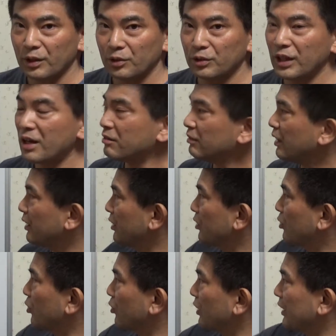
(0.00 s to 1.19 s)
普段は
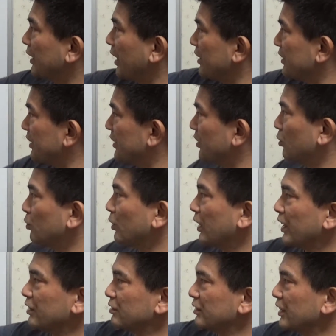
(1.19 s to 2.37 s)
ここが大事って思わ
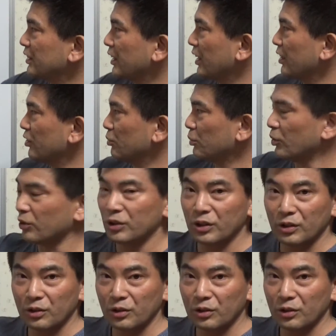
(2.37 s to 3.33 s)
れるんですけれども、